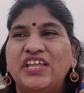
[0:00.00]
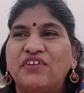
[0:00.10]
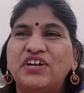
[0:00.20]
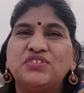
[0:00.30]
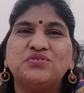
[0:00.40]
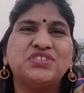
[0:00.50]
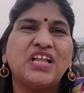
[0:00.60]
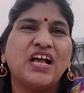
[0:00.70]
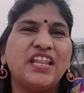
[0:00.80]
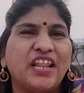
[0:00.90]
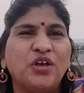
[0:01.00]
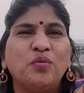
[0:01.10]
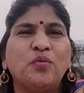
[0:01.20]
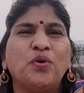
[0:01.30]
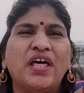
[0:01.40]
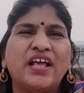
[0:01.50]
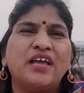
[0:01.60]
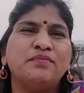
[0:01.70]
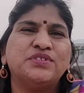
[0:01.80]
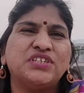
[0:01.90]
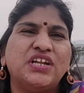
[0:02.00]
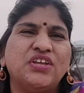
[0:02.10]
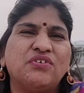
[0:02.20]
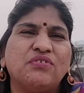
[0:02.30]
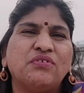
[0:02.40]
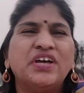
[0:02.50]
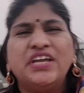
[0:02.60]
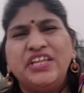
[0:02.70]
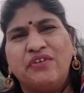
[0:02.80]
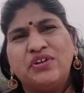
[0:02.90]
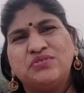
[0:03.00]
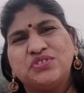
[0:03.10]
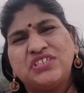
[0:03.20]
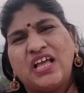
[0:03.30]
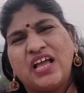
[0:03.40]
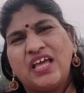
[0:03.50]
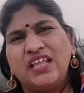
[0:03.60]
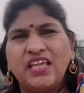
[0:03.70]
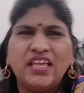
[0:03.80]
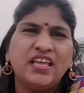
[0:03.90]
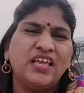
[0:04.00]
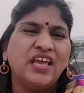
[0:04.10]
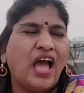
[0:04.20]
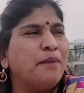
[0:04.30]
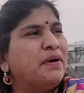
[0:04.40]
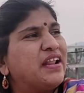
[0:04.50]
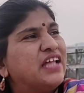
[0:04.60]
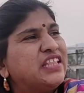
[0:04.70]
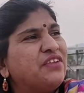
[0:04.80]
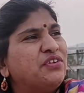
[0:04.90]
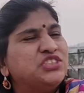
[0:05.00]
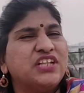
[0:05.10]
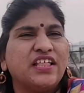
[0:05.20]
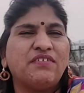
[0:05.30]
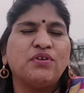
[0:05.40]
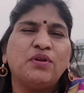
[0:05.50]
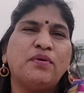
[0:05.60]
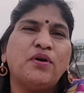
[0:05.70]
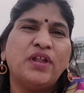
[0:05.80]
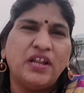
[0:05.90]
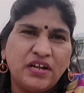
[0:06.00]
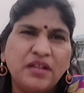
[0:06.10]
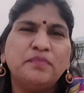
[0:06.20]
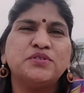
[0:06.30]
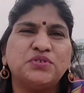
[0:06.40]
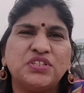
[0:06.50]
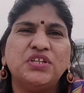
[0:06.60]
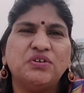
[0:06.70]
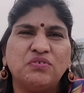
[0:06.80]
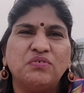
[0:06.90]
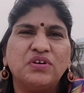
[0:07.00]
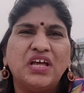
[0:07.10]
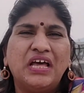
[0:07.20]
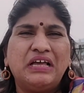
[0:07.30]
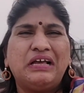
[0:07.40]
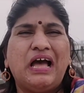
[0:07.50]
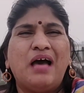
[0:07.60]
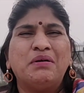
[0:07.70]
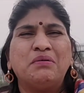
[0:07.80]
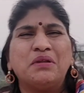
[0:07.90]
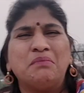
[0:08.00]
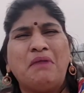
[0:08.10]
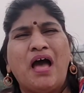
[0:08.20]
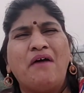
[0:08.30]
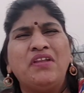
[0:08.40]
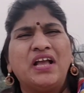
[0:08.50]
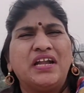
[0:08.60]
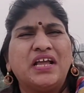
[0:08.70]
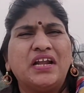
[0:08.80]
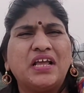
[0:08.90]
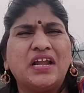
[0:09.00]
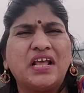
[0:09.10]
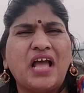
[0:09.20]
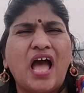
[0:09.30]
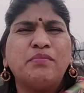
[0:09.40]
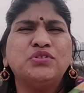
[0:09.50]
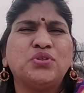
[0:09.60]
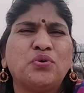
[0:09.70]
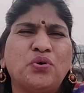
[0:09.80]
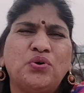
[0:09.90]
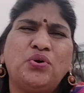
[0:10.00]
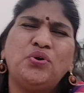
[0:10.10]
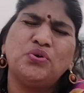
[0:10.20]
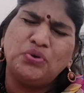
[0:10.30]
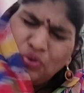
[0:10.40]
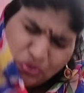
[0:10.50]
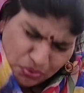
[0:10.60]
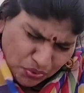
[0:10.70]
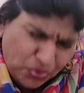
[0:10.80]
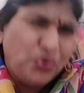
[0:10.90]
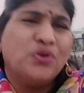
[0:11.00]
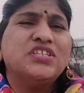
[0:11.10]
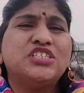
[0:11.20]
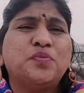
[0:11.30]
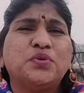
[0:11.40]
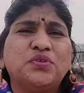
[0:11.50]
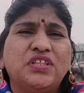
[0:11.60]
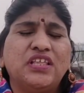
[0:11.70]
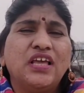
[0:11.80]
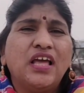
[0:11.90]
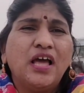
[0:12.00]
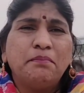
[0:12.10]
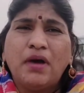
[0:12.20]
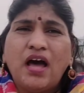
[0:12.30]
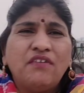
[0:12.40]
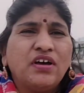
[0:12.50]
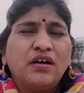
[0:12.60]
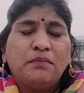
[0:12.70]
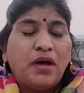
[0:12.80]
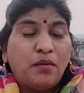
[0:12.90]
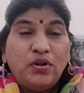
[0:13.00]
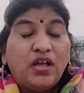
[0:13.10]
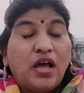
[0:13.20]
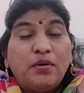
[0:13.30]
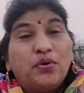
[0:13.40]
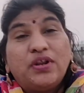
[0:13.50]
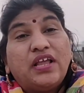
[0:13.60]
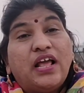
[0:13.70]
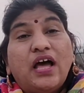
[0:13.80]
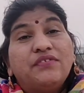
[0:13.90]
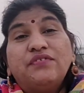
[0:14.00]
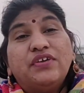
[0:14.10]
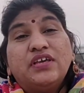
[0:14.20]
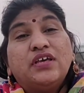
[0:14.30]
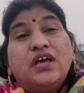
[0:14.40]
ఎవరిని చూసినా కానీ రంకు ముగ్గులారం కనిపిస్తుంది నీకు ఎవడు చూసినా కానీ అబ్బా రాత్రి ఇప్పుడు వచ్చిన దగ్గర పడుకుంటే బాగుండు అన్నట్టు అనిపిస్తుంటుంది నీకు కామ కోరిక మామూలు కట్ట కట్ట కట్ట కామంతో కొట్టుకొని చచ్చిపోతుంది ఇది మామ మామూలు కామ కోరికలు కావు ఇవి